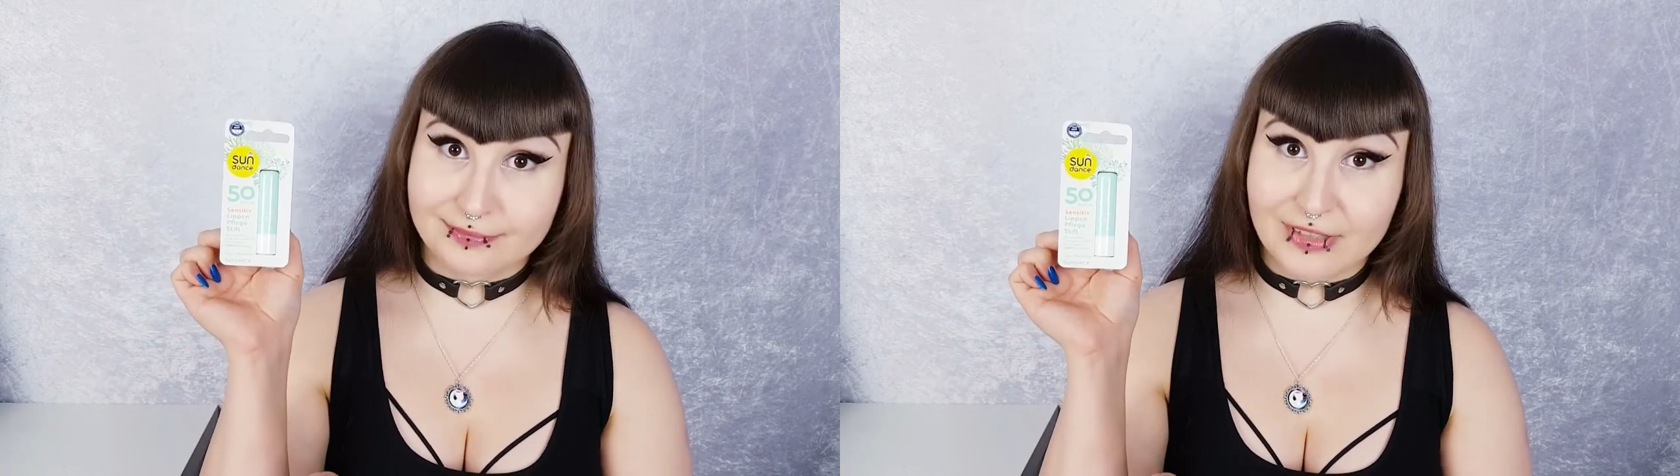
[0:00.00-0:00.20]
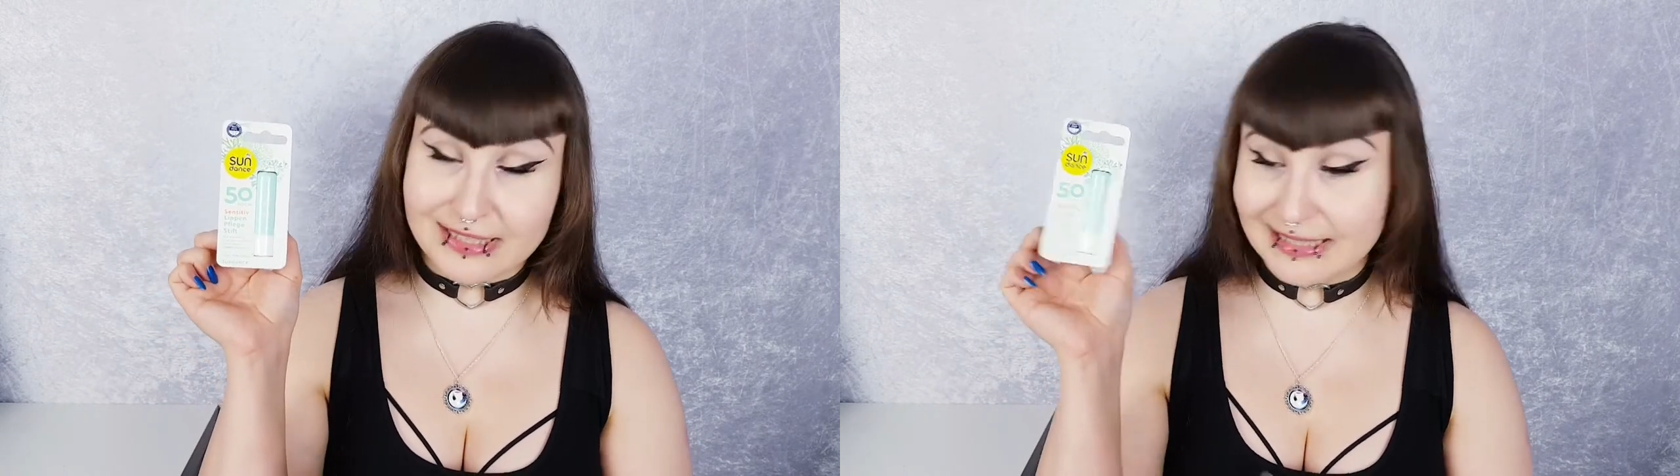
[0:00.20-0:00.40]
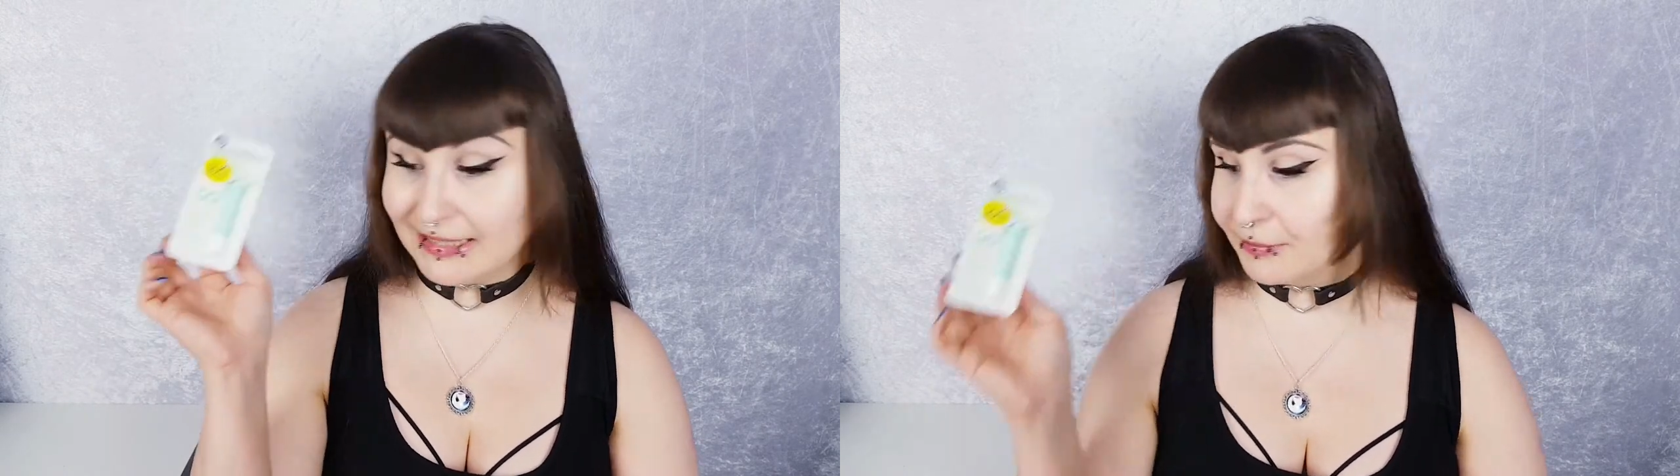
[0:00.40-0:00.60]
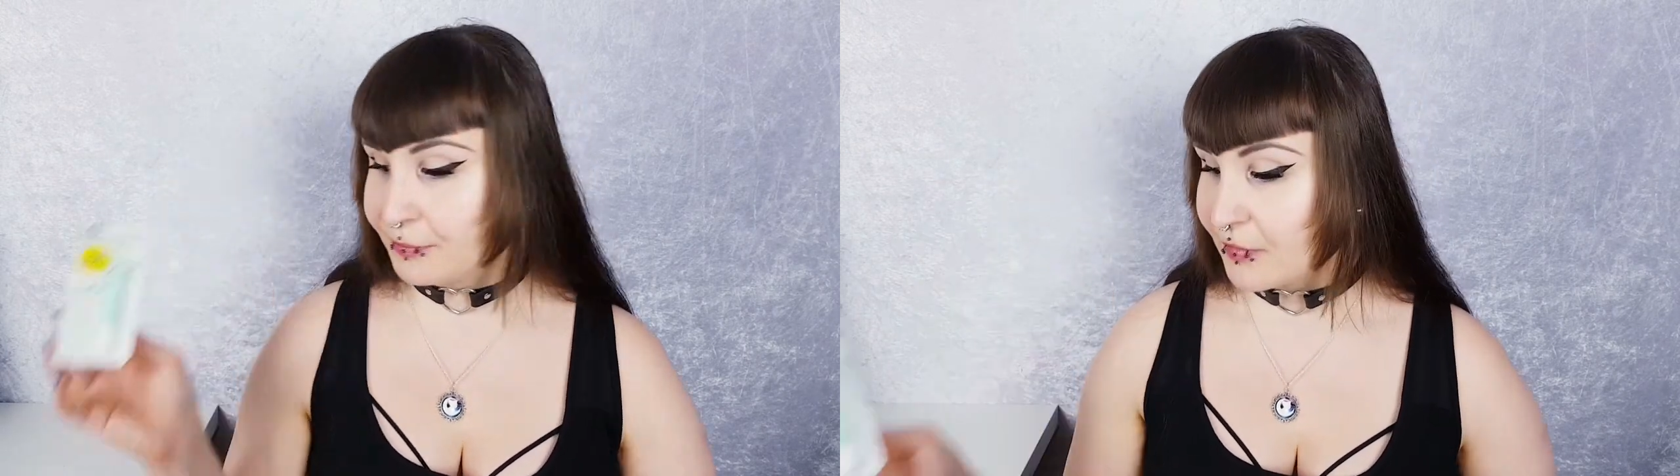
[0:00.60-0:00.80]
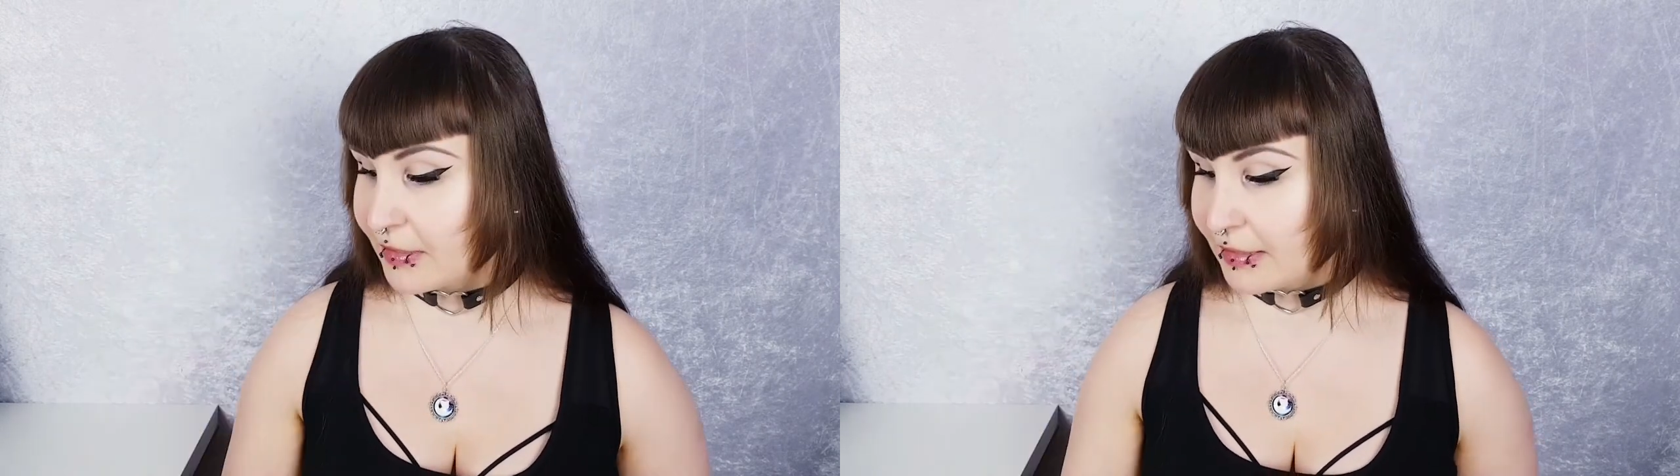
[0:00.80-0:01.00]
Wichtig.
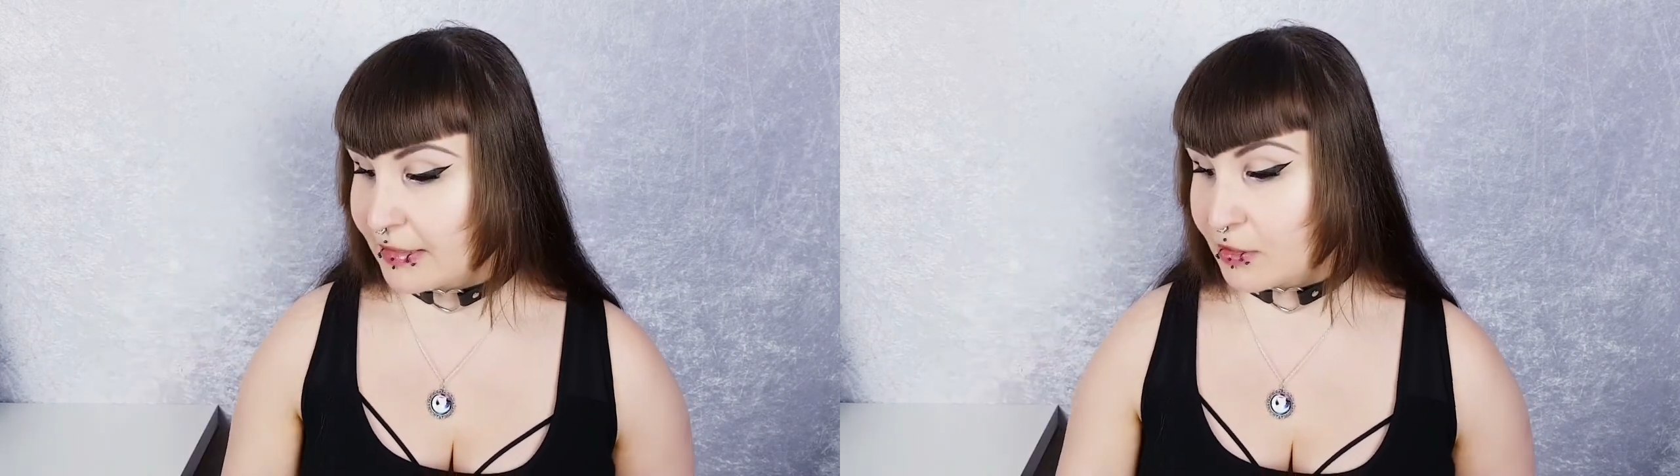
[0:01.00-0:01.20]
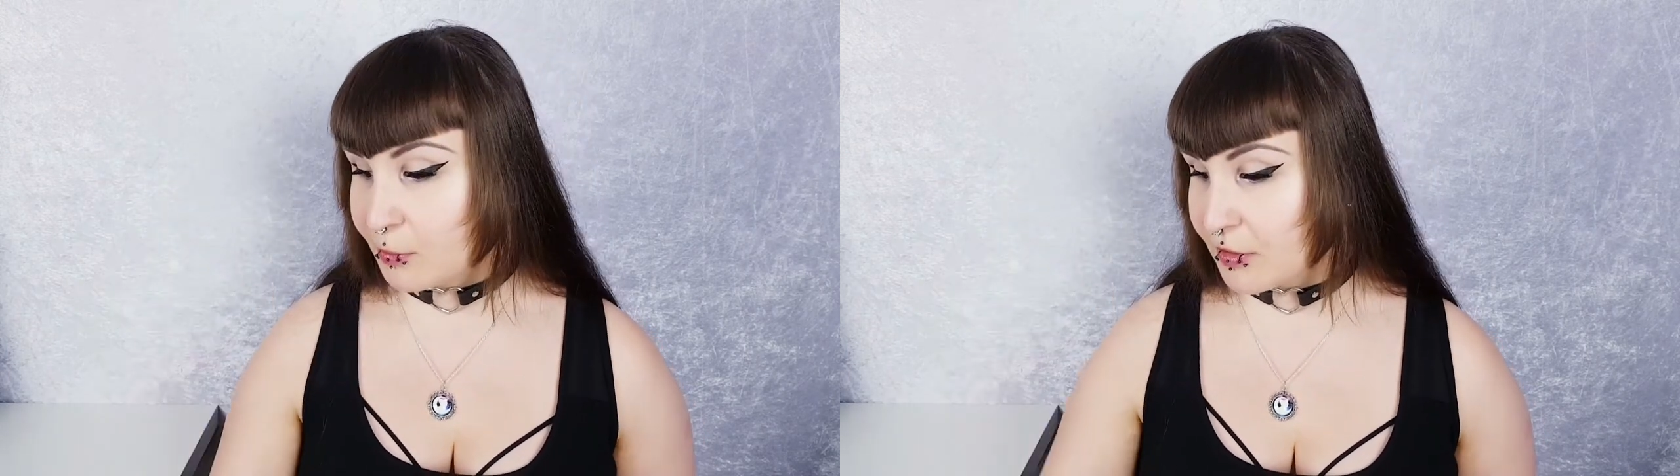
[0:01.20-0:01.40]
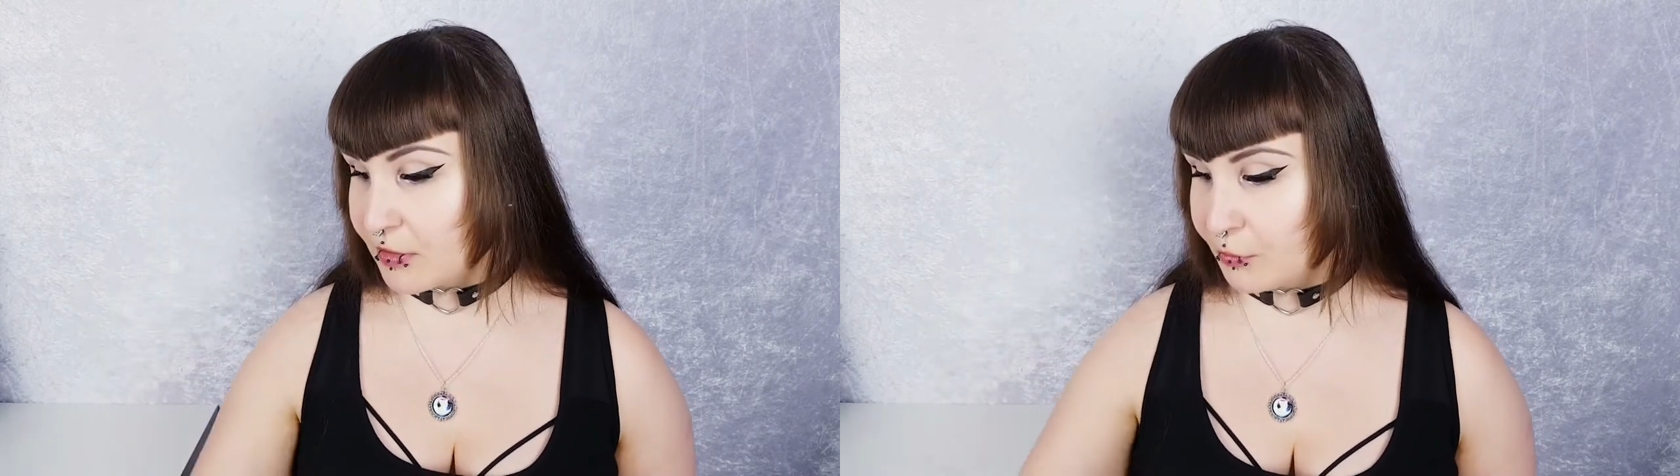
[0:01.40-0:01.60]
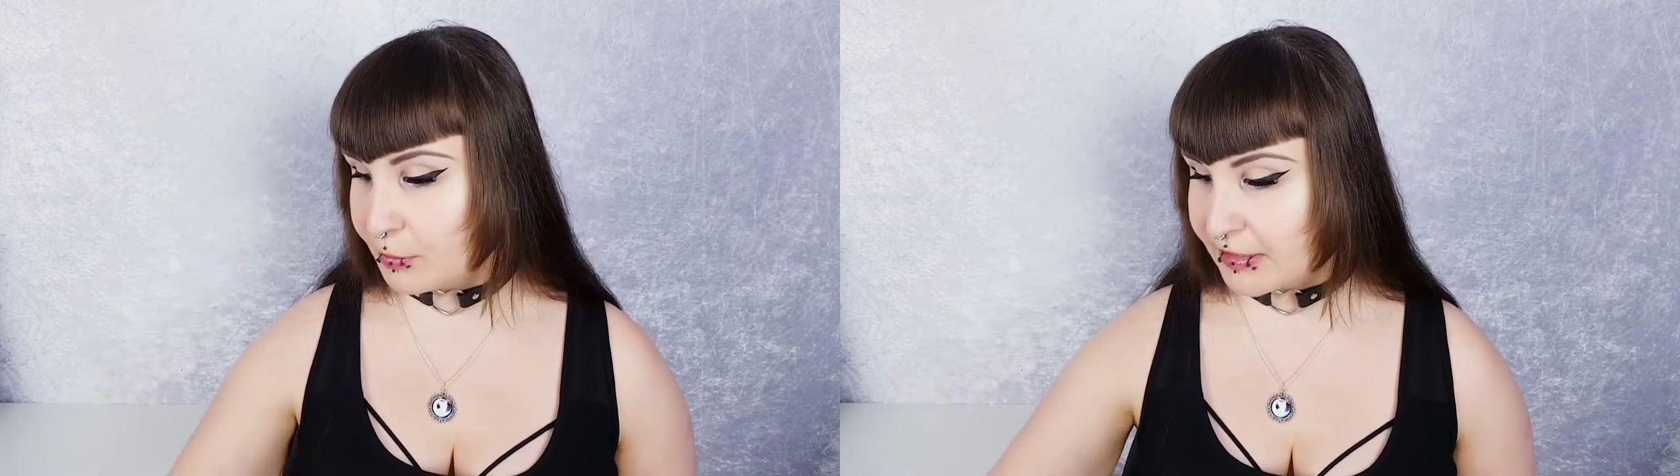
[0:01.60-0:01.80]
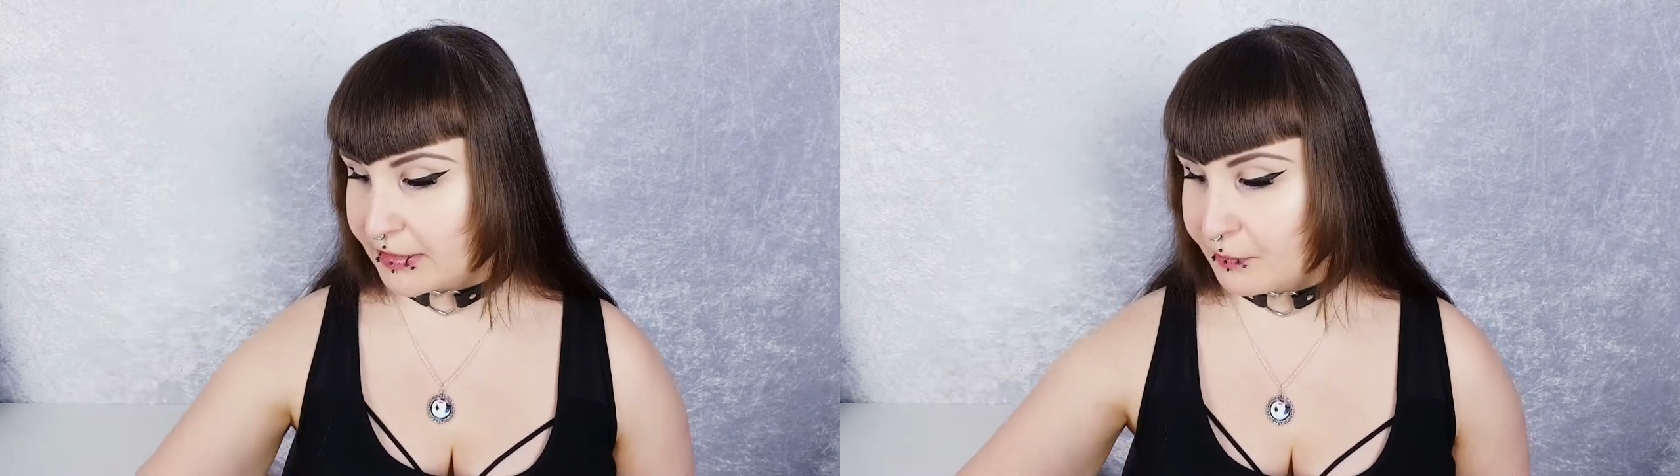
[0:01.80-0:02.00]
Zumindest für
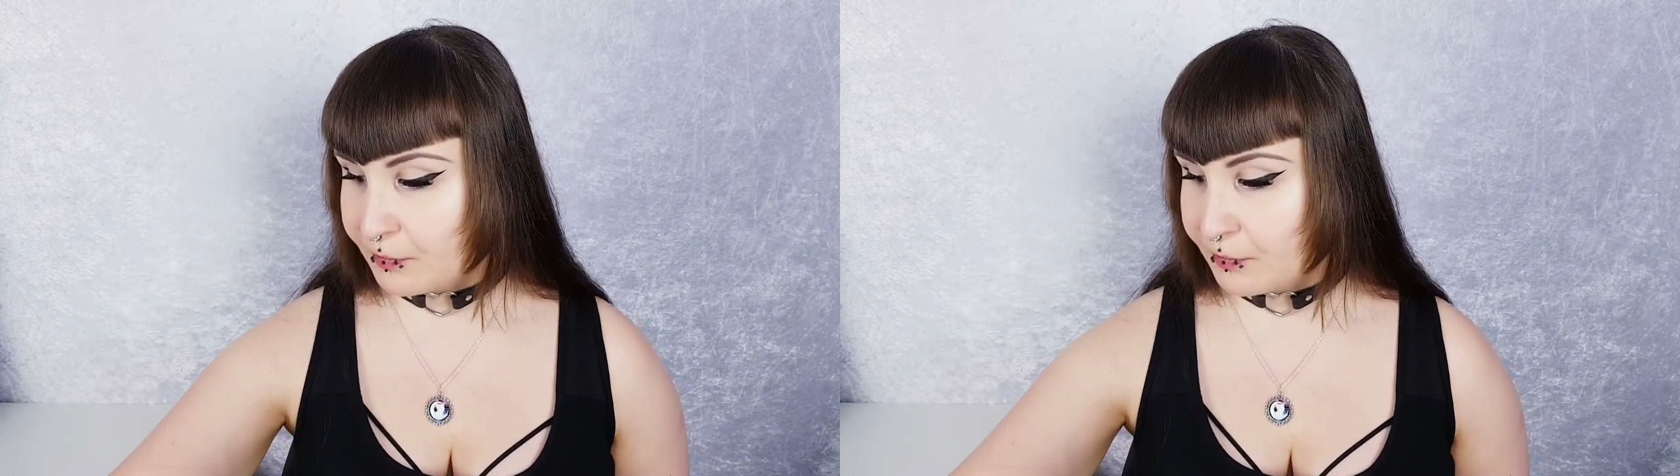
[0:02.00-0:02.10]
mich.